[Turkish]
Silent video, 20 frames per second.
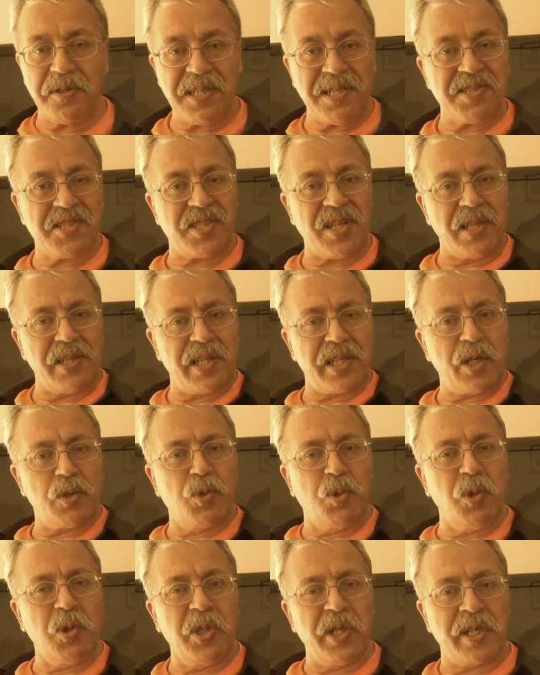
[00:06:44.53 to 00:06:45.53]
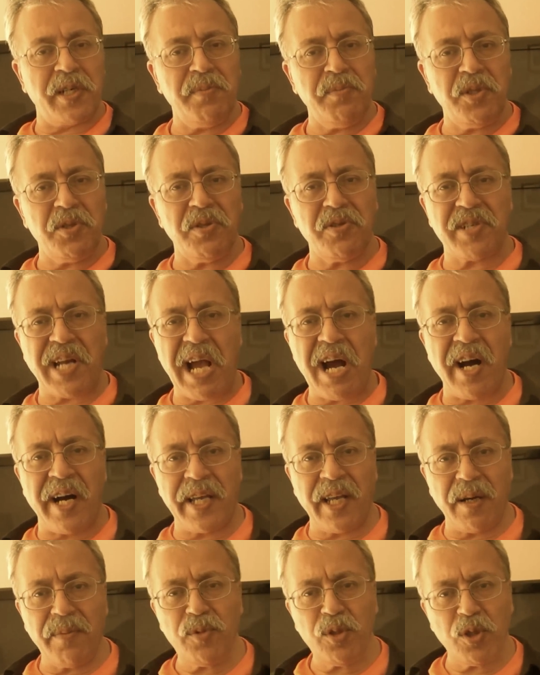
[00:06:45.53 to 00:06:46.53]
insanlara kullarım diyor,
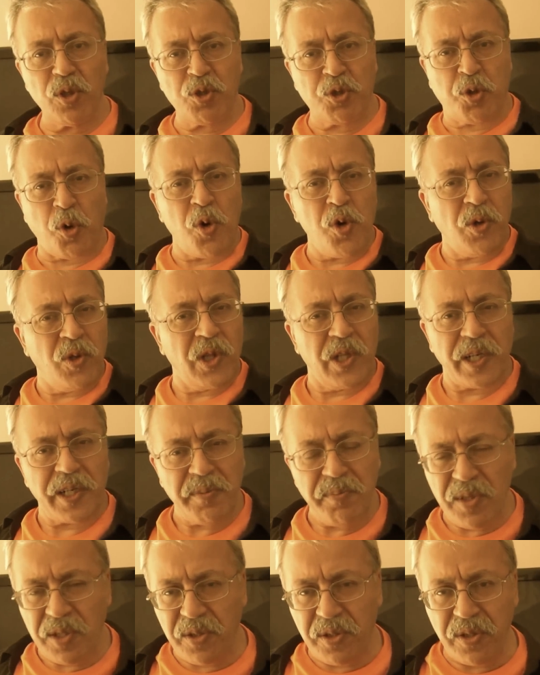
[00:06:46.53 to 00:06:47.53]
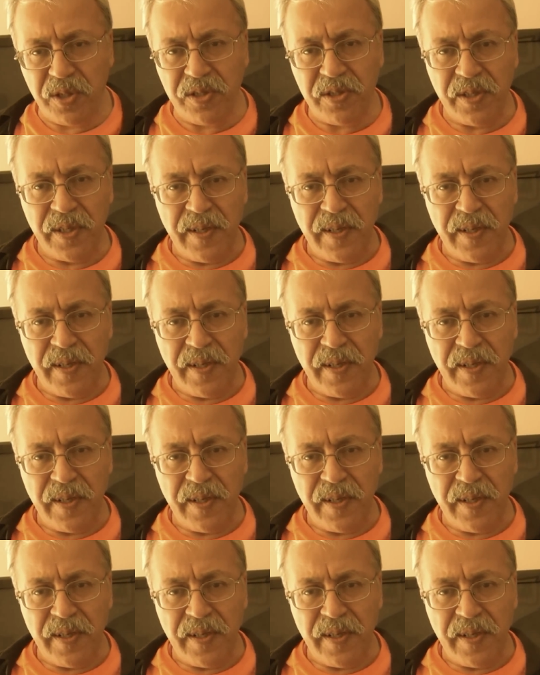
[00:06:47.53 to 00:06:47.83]
reayam diyor, koyunlarım diyor.